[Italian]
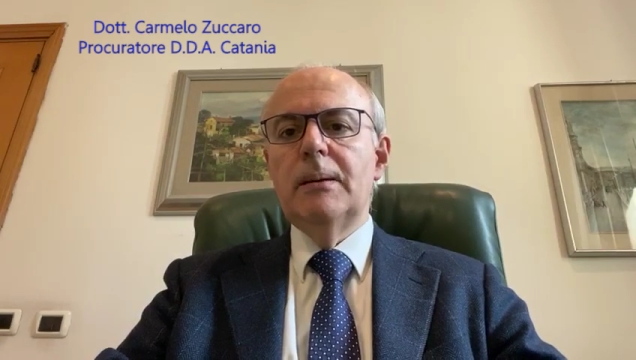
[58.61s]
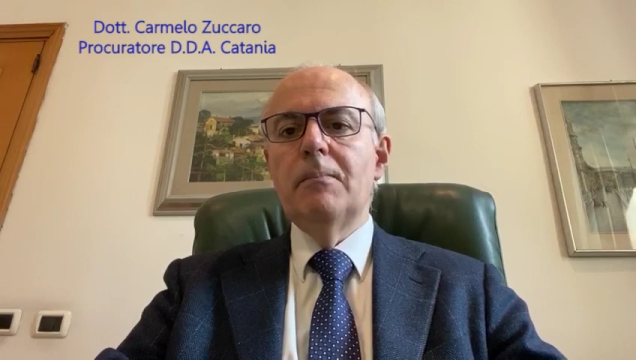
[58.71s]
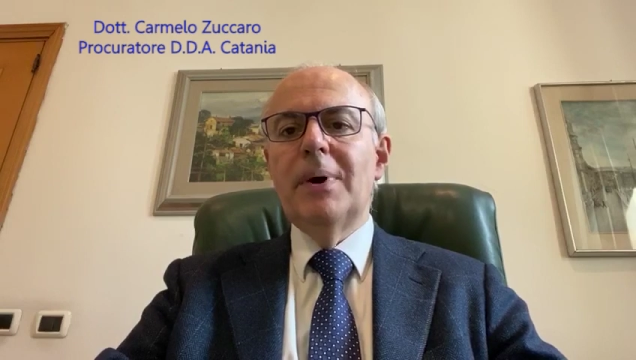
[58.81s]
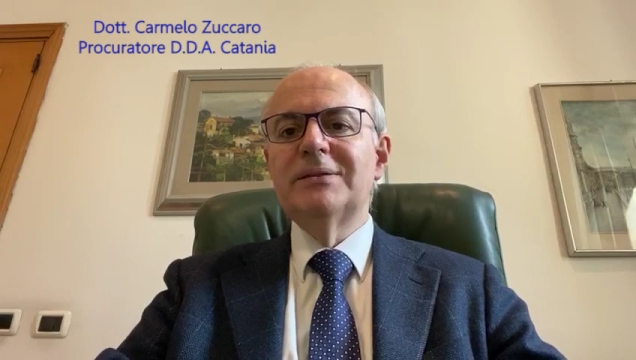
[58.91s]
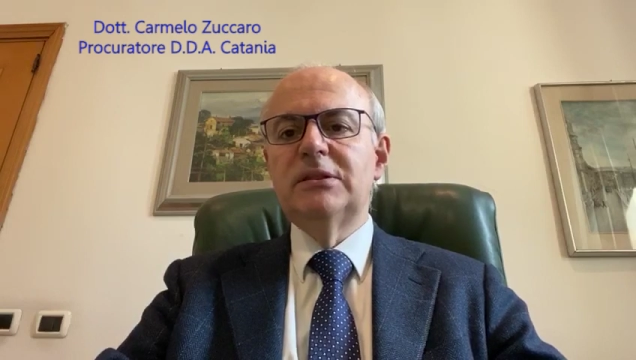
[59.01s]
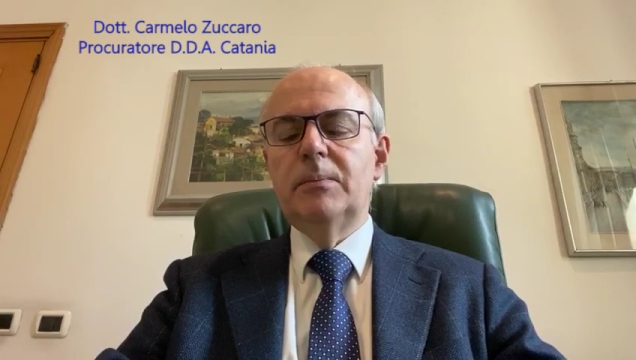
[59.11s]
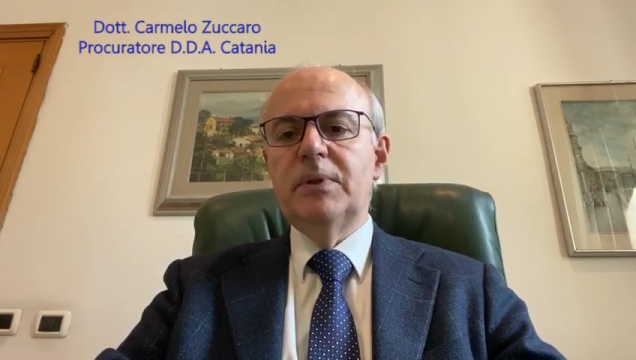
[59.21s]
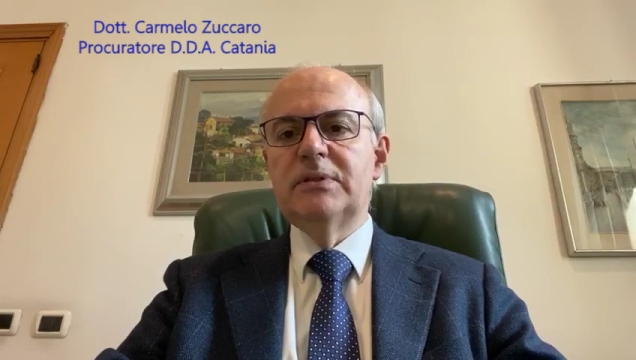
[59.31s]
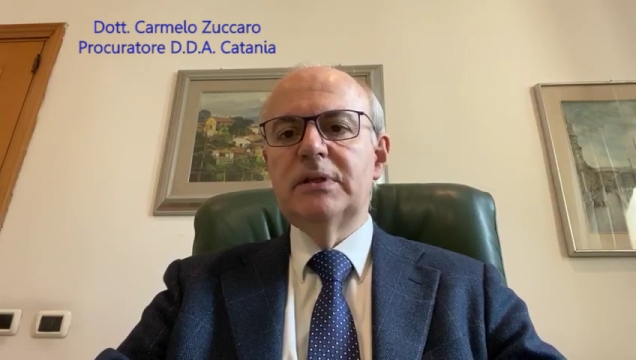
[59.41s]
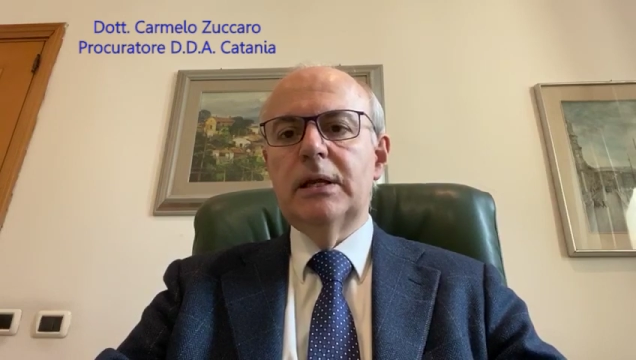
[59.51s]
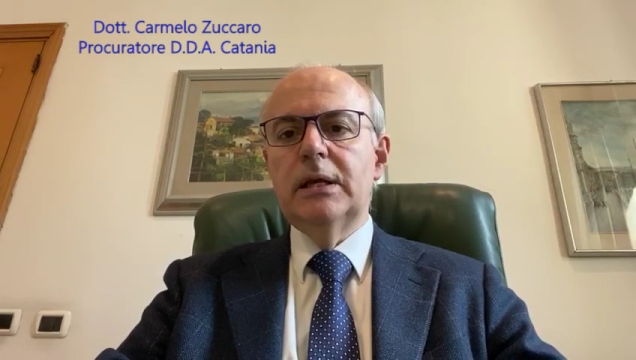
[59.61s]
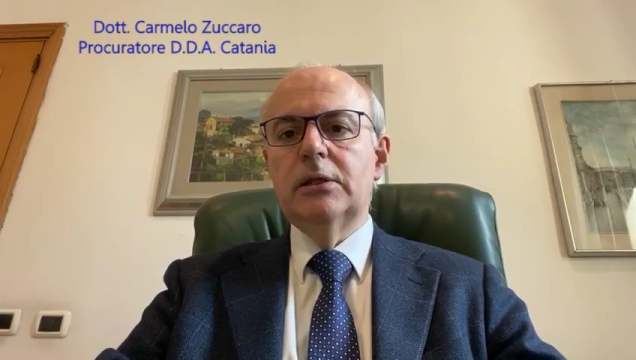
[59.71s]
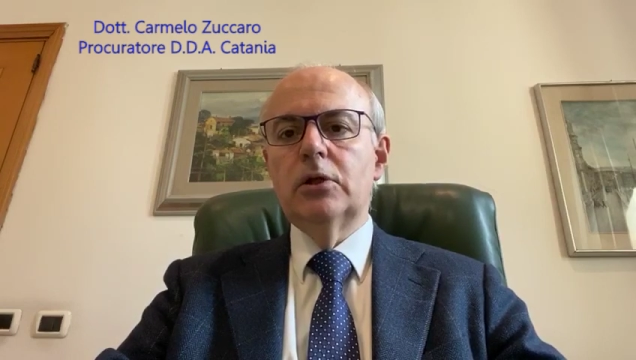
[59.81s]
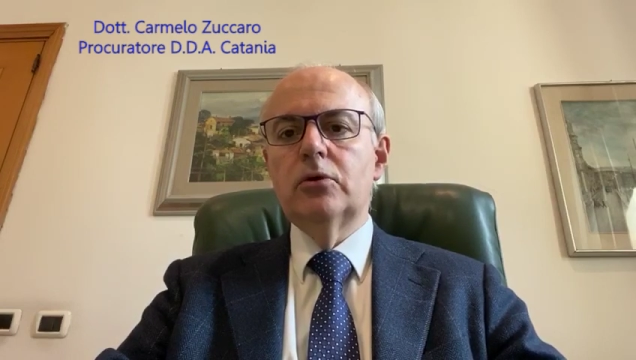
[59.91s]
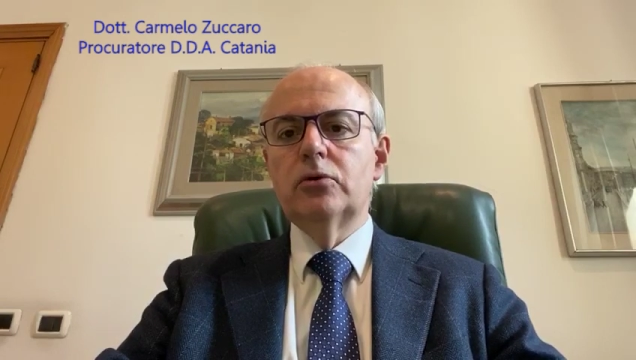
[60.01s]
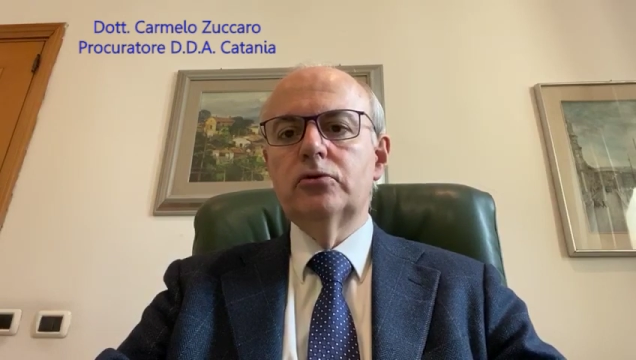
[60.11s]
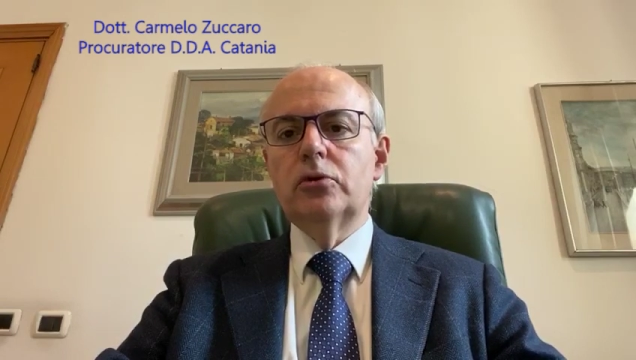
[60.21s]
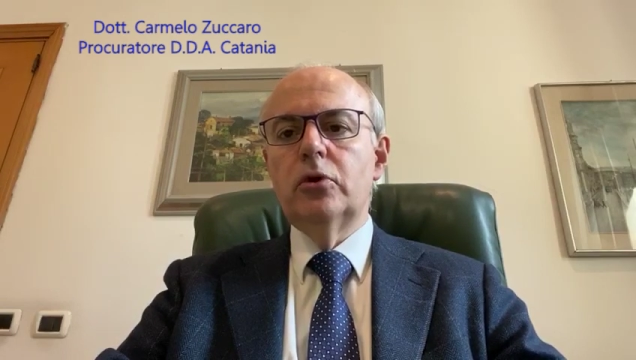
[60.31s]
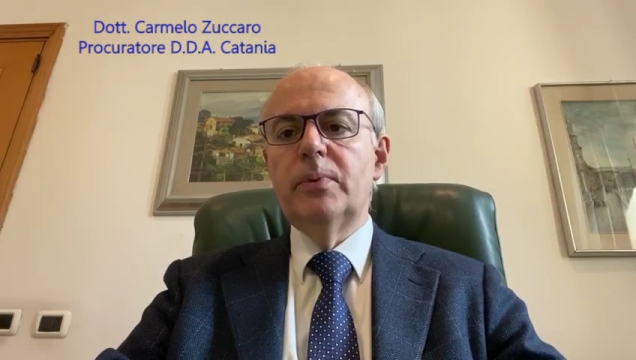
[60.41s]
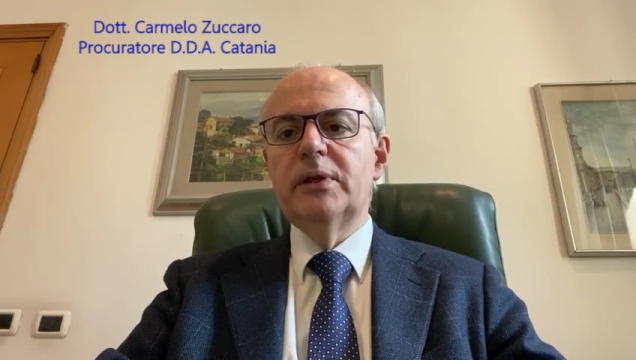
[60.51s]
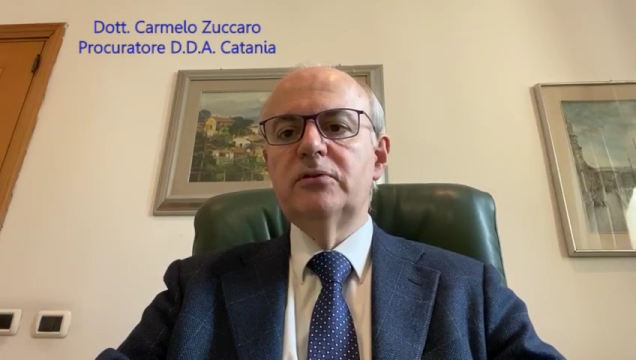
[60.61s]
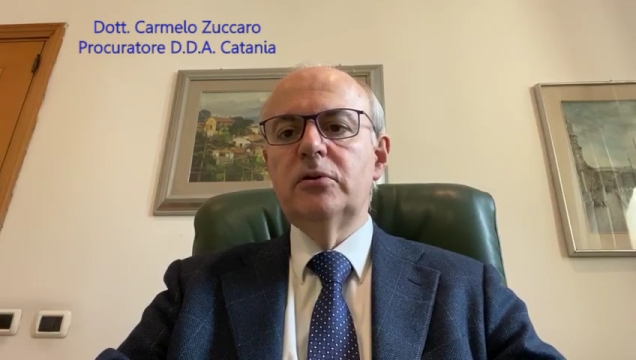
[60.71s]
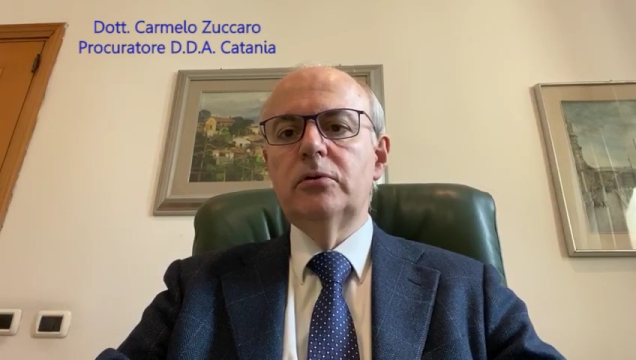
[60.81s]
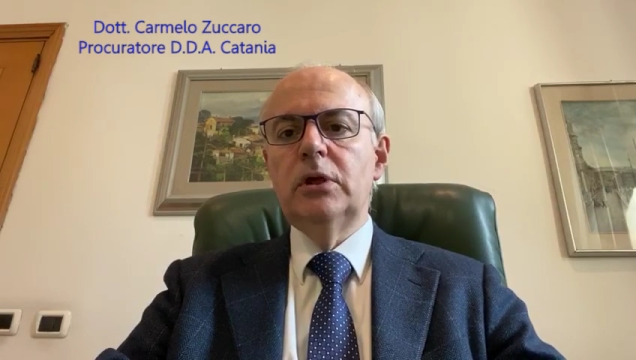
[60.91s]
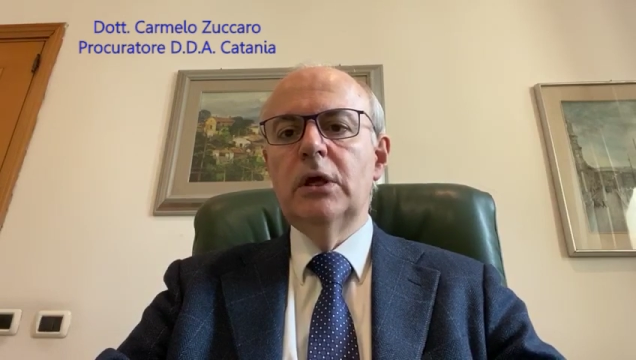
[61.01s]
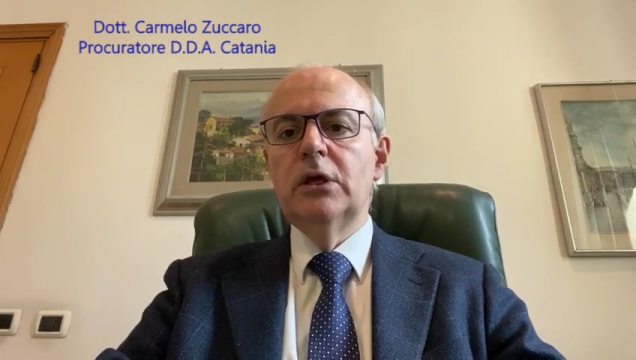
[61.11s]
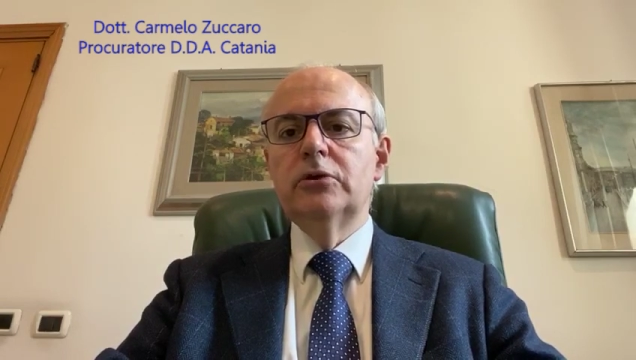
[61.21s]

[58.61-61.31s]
Basti pensare che nel corso delle operazioni